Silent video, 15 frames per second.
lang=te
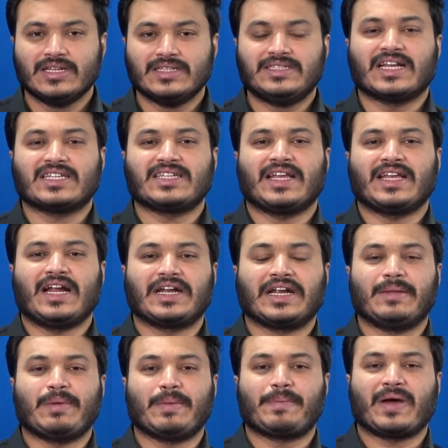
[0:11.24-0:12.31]
జనసేన
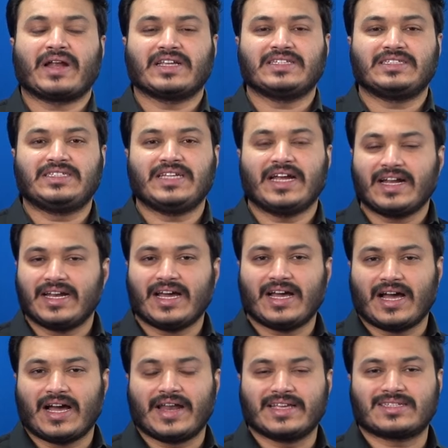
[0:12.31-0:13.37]
టీడీపీ పార్టీ జెండా
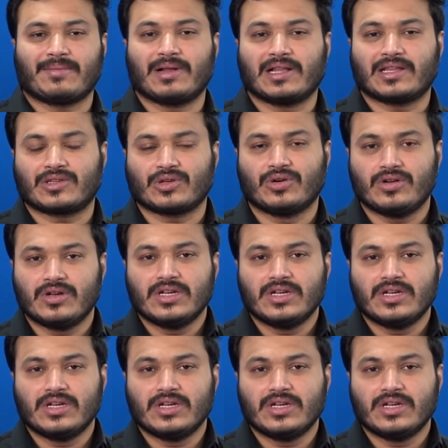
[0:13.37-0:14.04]
అనే సభలతో